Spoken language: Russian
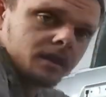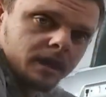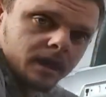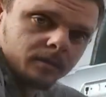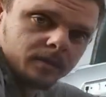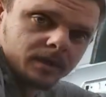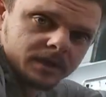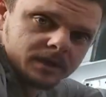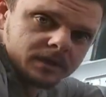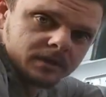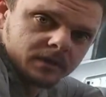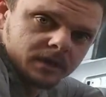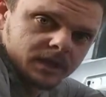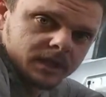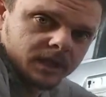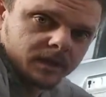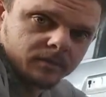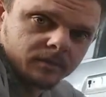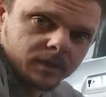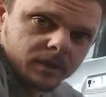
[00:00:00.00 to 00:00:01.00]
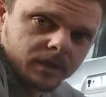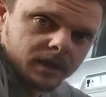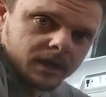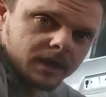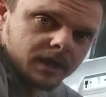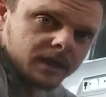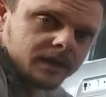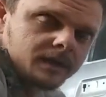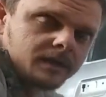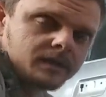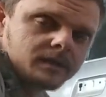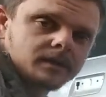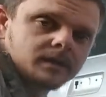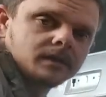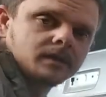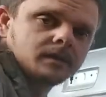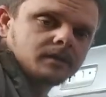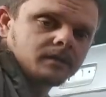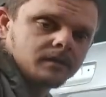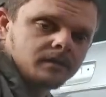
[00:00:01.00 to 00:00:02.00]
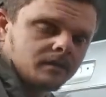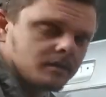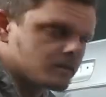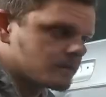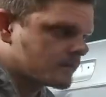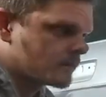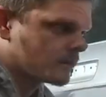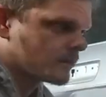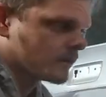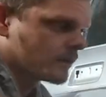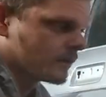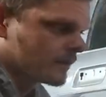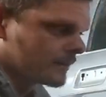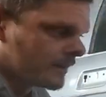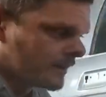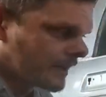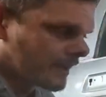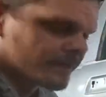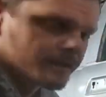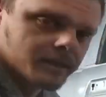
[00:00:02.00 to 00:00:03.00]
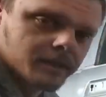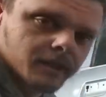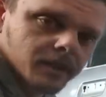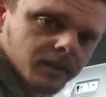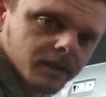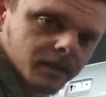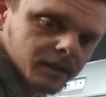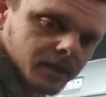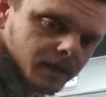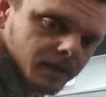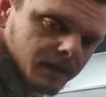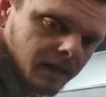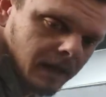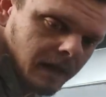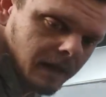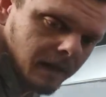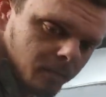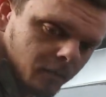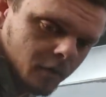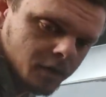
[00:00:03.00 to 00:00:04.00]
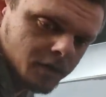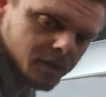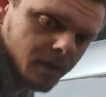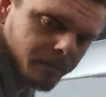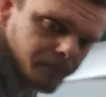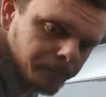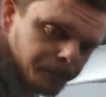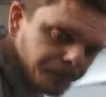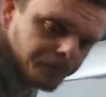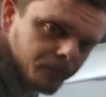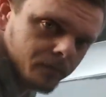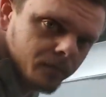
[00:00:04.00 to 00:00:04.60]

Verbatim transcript: Не облизывает нам э, границы, конты и так далее. Можно